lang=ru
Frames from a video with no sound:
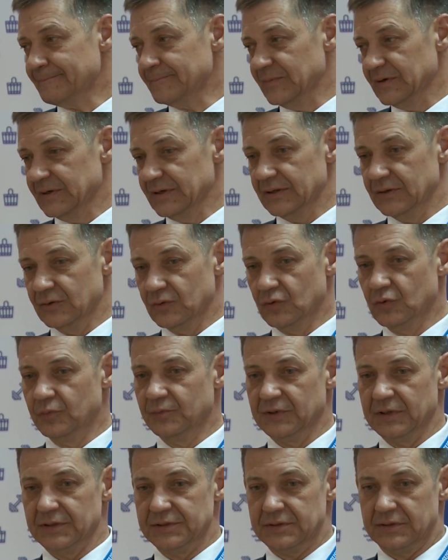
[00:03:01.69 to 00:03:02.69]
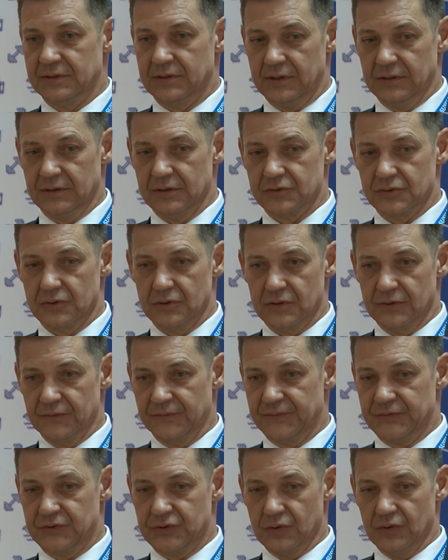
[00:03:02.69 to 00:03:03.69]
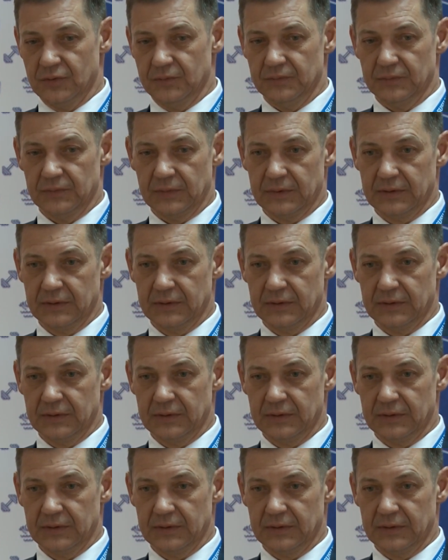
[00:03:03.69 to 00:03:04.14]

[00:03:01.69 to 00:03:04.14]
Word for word: А, умность тренажеров в чем?